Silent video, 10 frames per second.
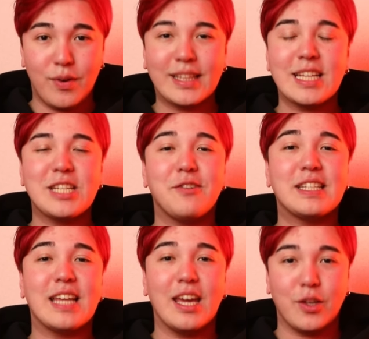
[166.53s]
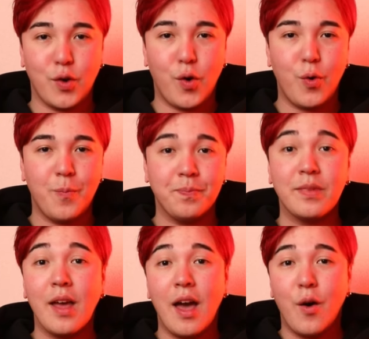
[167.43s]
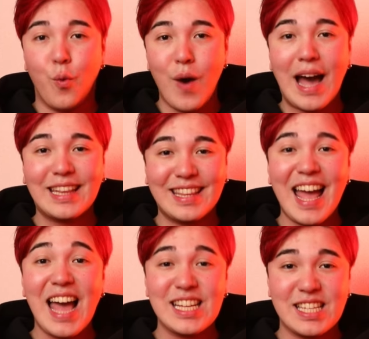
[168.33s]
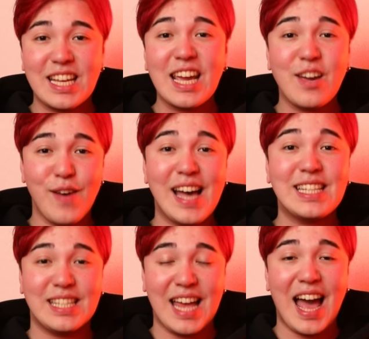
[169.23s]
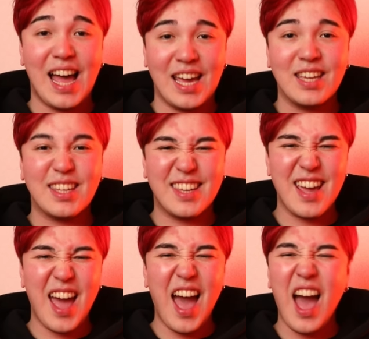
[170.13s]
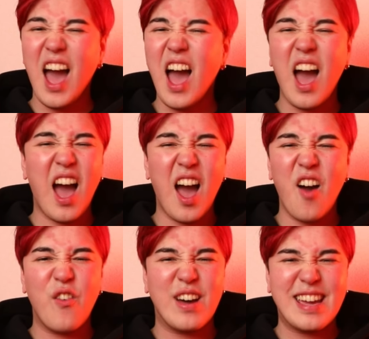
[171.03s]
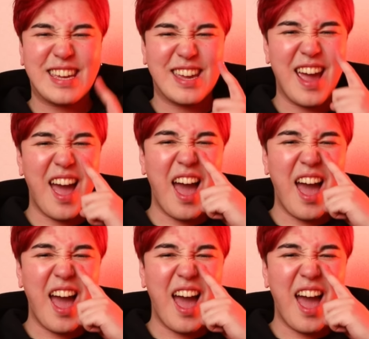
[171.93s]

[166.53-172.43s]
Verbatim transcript: 私は最強。私は最強にゃ